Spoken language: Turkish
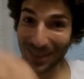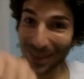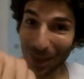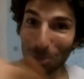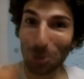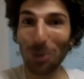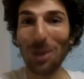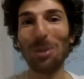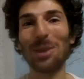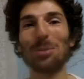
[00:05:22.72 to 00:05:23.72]
dislike
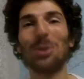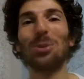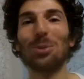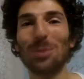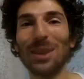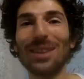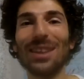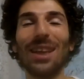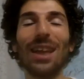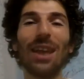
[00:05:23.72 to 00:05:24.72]
butonuna basmayı unutmayın.
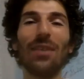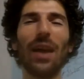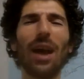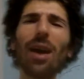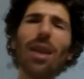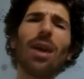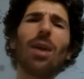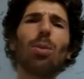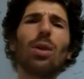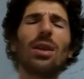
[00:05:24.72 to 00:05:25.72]
Ve hala
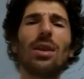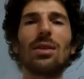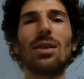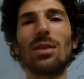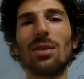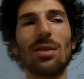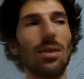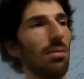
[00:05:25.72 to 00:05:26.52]
abone değilseniz